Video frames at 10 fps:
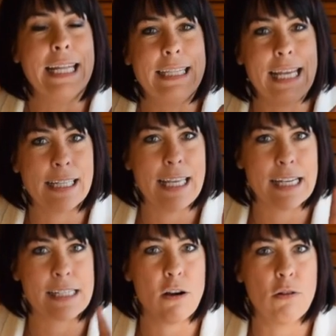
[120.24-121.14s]

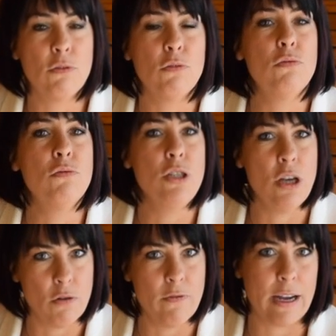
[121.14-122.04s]
Dernière zone où ils
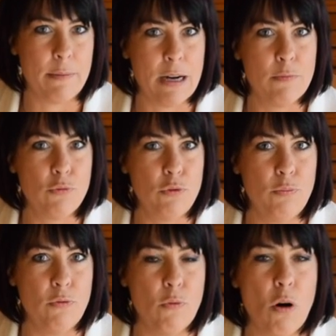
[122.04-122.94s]
ont vraiment beaucoup de
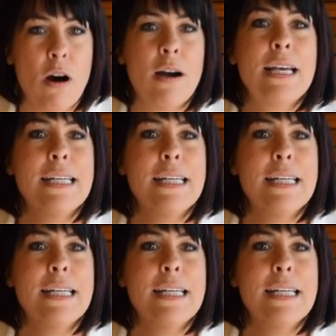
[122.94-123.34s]
pouvoir,